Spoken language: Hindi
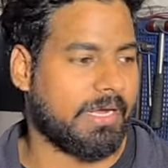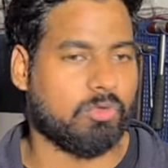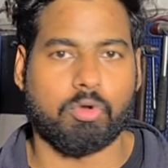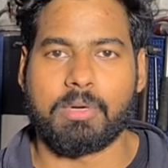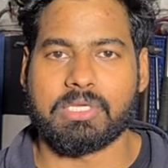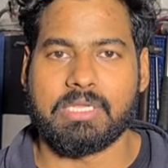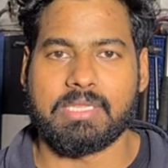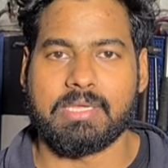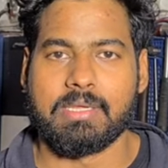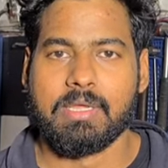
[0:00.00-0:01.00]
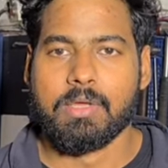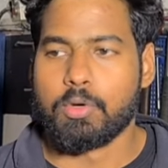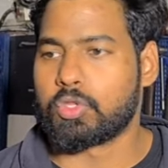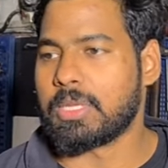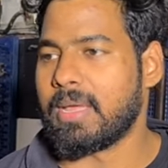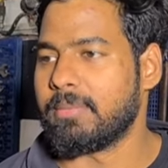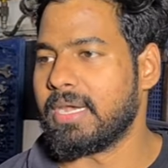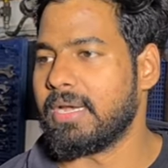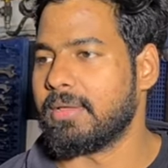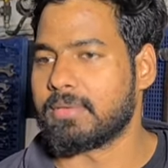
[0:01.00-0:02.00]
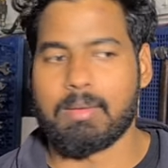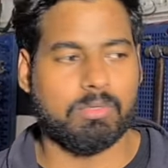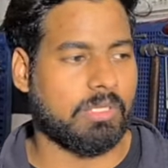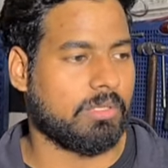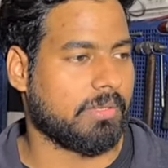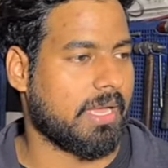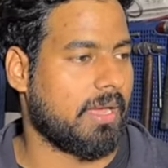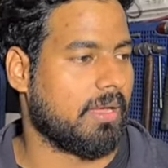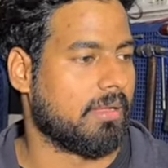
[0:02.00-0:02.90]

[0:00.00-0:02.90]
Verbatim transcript: डेढ़ सौ किलोमीटर चली थी उसके बाद मैंने क्या बोलते क्या